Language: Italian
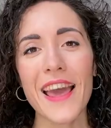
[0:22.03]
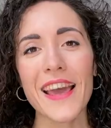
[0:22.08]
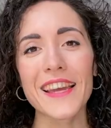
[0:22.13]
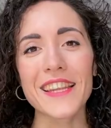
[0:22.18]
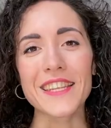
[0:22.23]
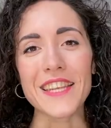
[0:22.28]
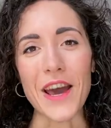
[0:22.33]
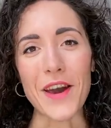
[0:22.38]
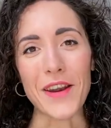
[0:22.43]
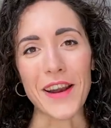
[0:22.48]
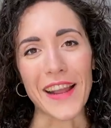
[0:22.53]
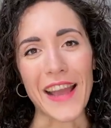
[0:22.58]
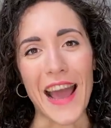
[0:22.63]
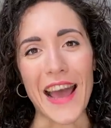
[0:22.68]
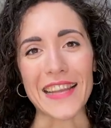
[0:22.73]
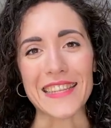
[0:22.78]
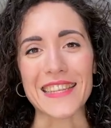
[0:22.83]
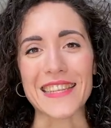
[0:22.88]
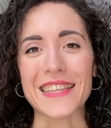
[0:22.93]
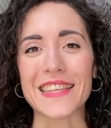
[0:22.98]
Ciao
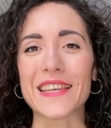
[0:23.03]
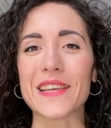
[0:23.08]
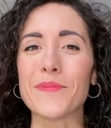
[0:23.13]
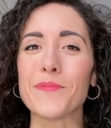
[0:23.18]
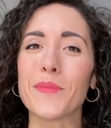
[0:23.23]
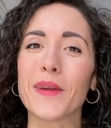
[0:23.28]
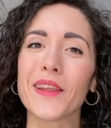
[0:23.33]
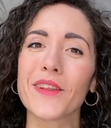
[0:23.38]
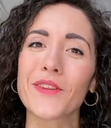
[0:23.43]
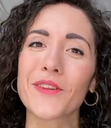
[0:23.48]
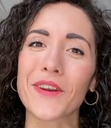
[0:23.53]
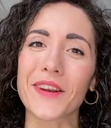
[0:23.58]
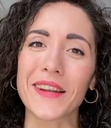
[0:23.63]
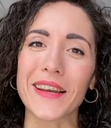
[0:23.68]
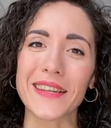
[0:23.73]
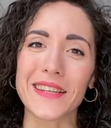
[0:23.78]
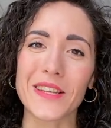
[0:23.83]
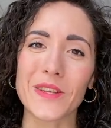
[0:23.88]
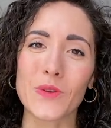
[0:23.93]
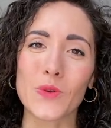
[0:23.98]
ragazzi,
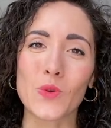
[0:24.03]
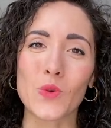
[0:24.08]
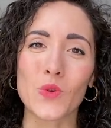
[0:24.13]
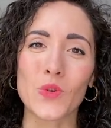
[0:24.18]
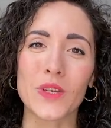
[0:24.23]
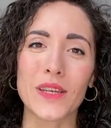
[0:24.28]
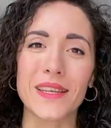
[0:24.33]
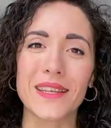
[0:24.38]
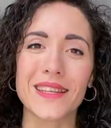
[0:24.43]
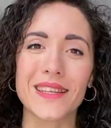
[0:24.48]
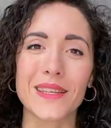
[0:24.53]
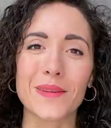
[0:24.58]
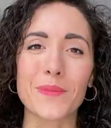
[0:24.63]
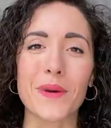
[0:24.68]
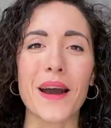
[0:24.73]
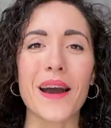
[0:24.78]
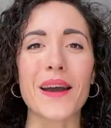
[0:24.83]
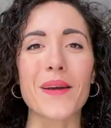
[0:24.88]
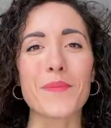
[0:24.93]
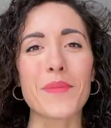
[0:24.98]
bentornati su
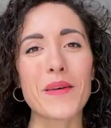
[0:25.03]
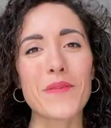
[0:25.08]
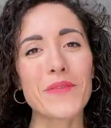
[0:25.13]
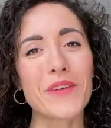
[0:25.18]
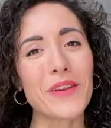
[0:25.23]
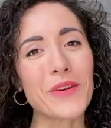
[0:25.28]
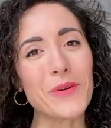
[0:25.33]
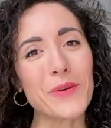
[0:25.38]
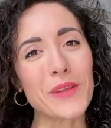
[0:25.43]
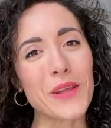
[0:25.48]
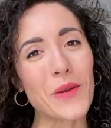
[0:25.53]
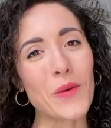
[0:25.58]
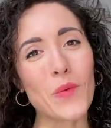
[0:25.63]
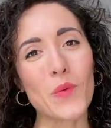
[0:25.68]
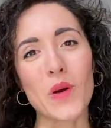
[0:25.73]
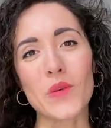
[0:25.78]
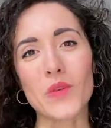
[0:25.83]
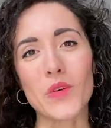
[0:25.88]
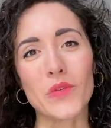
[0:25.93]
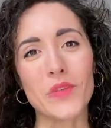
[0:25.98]
Giugissima e benvenuti ad un
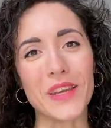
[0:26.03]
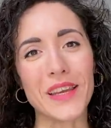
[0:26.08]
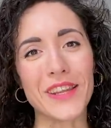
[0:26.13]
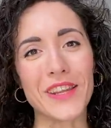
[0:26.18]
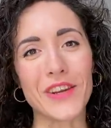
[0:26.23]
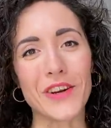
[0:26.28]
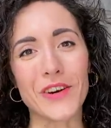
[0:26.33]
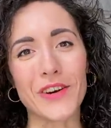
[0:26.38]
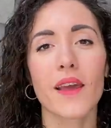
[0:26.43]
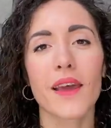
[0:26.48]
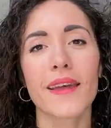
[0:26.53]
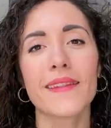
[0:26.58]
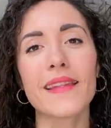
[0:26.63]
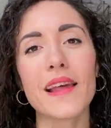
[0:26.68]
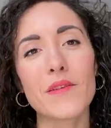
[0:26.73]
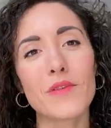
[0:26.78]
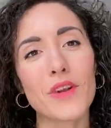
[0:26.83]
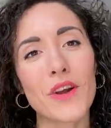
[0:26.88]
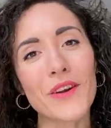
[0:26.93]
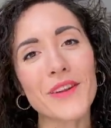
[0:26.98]
nuovo video.
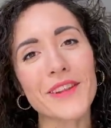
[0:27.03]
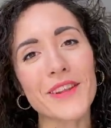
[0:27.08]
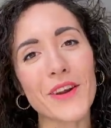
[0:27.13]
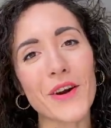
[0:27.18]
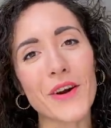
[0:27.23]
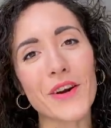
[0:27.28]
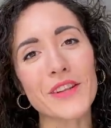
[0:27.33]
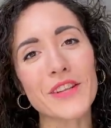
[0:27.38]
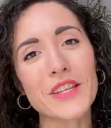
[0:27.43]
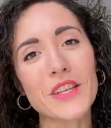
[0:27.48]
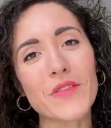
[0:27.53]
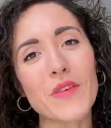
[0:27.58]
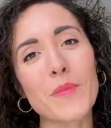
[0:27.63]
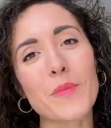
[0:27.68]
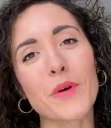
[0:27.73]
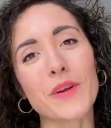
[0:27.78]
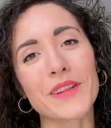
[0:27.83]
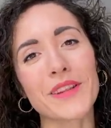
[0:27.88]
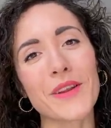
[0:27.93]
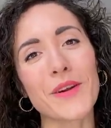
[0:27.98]
Nel vlog di oggi vi
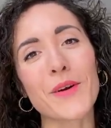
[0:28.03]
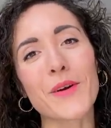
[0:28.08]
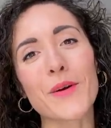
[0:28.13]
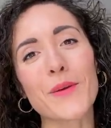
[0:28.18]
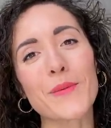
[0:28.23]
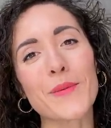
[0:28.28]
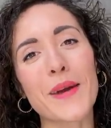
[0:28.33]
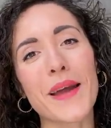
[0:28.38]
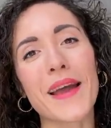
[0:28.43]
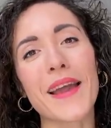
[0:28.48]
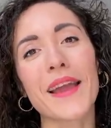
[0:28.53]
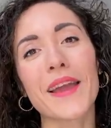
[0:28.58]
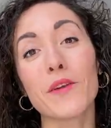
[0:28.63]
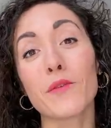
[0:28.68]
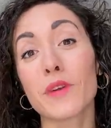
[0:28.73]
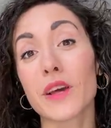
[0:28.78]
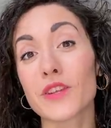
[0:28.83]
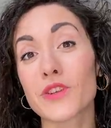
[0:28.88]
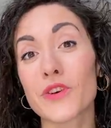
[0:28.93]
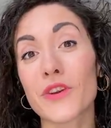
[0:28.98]
porterò con me
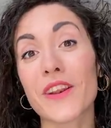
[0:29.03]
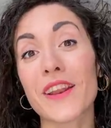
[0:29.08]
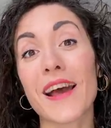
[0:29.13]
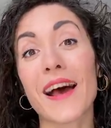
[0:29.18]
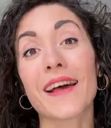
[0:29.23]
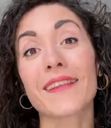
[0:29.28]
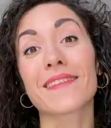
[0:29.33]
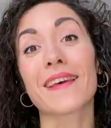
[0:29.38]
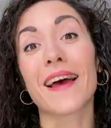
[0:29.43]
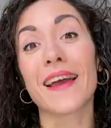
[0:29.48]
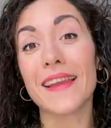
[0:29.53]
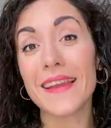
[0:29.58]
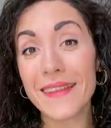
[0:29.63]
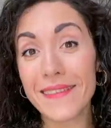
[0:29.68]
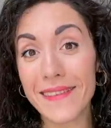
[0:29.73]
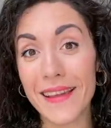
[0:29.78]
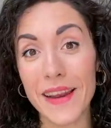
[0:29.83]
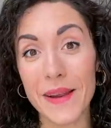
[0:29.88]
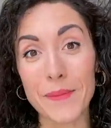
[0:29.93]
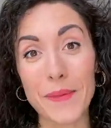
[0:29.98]
in una giornata
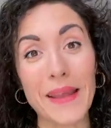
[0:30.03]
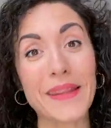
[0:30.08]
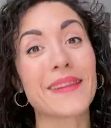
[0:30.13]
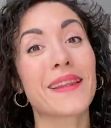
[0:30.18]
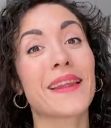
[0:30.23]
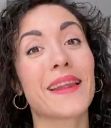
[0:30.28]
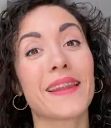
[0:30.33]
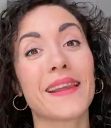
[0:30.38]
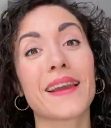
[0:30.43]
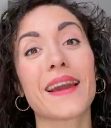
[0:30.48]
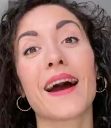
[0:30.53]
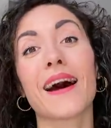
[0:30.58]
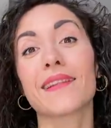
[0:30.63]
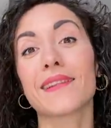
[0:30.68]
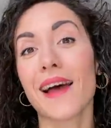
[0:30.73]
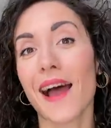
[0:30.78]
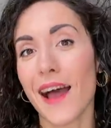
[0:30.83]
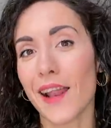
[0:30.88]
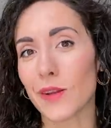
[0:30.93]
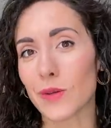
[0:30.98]
interamente
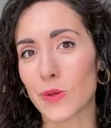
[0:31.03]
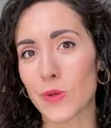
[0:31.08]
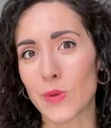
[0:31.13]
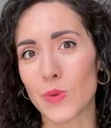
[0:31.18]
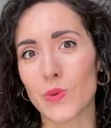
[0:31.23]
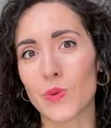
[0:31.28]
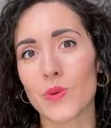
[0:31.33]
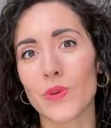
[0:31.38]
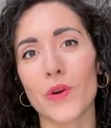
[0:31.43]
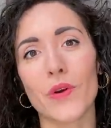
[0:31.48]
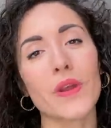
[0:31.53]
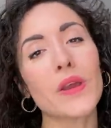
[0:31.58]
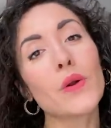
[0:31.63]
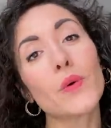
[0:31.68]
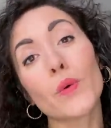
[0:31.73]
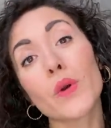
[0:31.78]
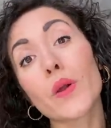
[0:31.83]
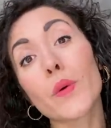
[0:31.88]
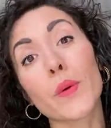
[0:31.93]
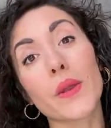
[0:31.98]
dedicata allo studio, in
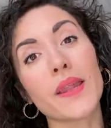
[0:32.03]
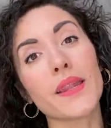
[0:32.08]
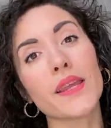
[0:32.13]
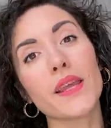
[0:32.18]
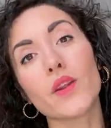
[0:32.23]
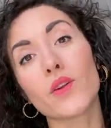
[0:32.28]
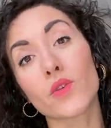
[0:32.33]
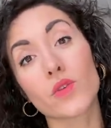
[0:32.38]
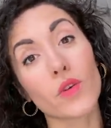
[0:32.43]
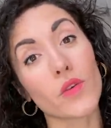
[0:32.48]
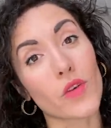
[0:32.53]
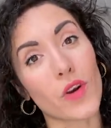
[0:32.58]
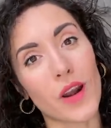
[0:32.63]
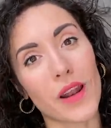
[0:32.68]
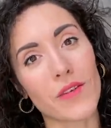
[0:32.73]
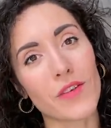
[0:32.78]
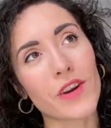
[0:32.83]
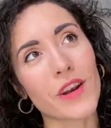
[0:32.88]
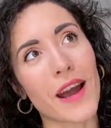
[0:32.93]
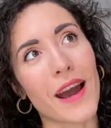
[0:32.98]
cui quindi non dovrò
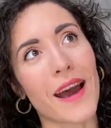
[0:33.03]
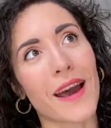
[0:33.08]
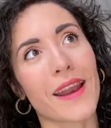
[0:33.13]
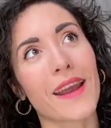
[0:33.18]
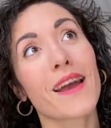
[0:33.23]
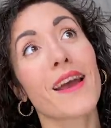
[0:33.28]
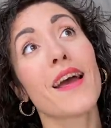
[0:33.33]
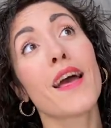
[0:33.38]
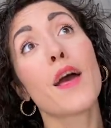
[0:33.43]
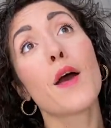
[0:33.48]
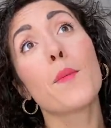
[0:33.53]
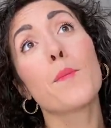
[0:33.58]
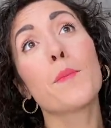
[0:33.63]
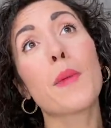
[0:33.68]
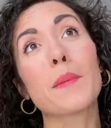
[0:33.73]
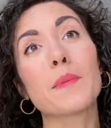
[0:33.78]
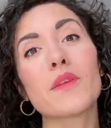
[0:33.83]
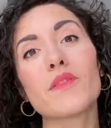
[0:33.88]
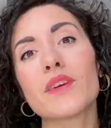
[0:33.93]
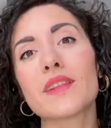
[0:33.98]
lavorare,
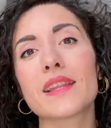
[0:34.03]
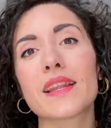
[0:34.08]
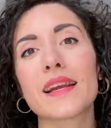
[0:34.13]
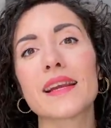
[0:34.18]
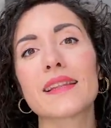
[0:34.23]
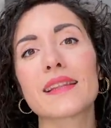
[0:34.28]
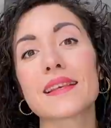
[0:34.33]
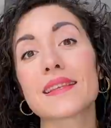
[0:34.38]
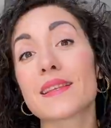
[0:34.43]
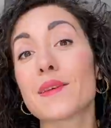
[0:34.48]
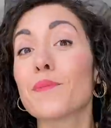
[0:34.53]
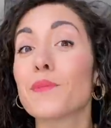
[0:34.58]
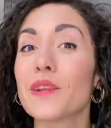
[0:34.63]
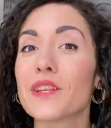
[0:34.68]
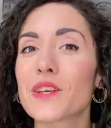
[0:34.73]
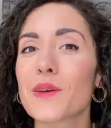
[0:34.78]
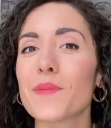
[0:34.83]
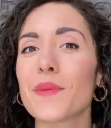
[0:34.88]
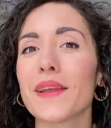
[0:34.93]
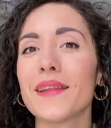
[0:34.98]
ma mi vedrete
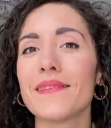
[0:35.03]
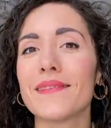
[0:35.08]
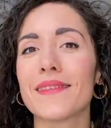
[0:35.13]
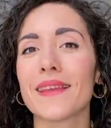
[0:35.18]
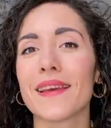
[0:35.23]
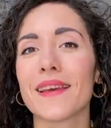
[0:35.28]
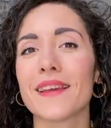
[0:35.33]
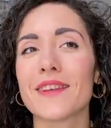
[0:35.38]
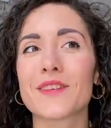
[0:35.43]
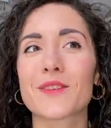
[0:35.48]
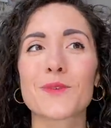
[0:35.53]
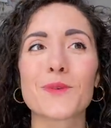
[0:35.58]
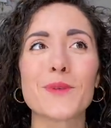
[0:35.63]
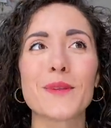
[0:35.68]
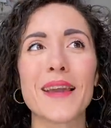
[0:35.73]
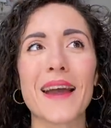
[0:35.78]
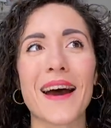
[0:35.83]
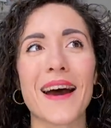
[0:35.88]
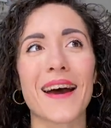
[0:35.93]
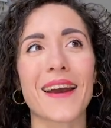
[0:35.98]
semplicemente
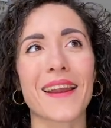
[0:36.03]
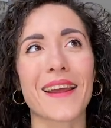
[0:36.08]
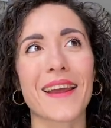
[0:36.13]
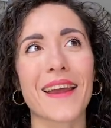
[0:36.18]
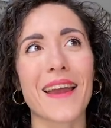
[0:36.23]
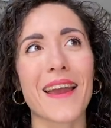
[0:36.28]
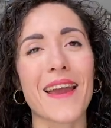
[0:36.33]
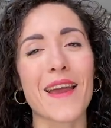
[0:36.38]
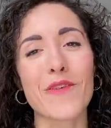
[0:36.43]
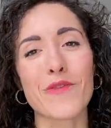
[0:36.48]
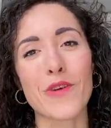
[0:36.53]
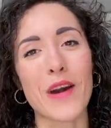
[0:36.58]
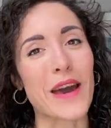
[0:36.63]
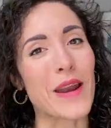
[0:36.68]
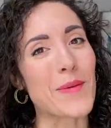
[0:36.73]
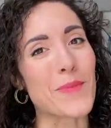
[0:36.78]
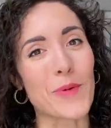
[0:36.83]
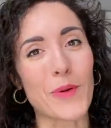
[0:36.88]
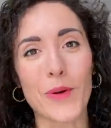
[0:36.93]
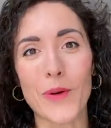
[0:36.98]
studiare e
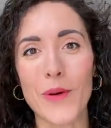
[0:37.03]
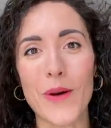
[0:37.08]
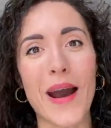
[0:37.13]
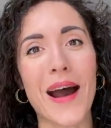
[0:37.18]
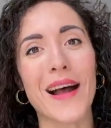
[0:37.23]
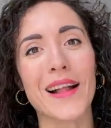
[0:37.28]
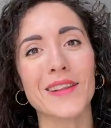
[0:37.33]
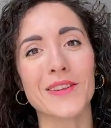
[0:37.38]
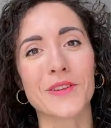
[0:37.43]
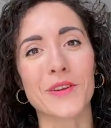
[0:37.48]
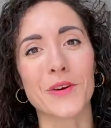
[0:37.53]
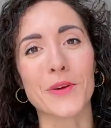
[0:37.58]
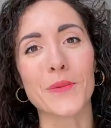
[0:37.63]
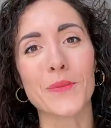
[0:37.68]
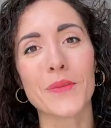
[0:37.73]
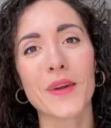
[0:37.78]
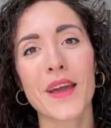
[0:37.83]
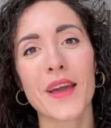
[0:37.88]
fare poco altro.